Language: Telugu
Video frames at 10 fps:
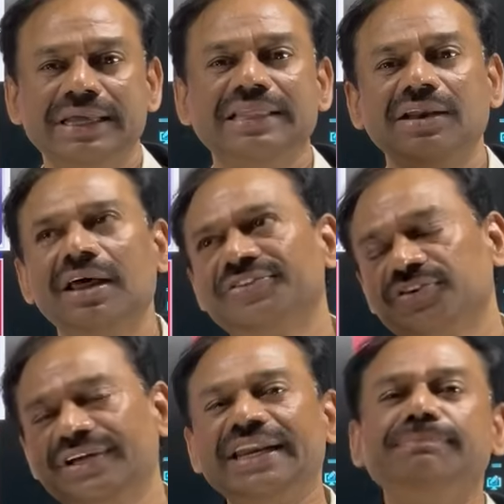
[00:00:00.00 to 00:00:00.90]
ది
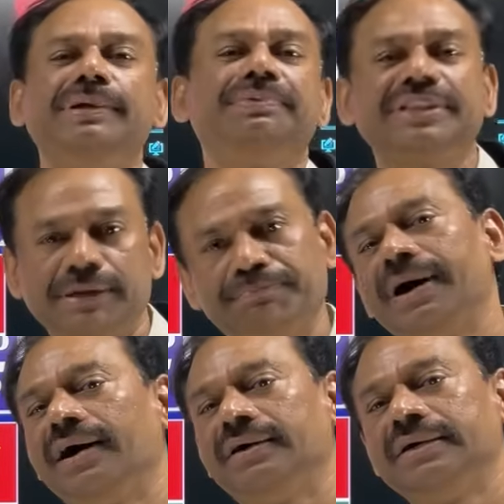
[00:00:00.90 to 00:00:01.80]
లాస్ట్ క్రీమ్ పీపుల్ తప్ప
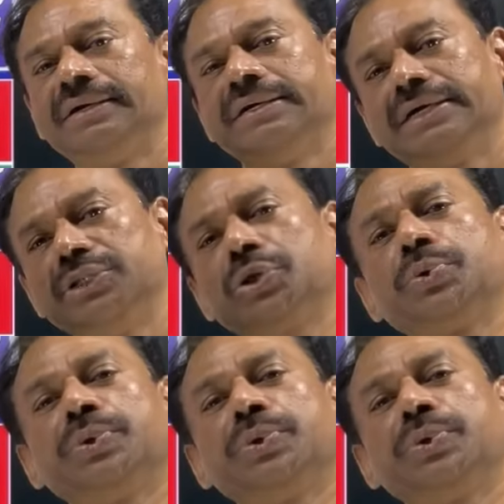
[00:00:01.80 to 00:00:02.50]
అందరూ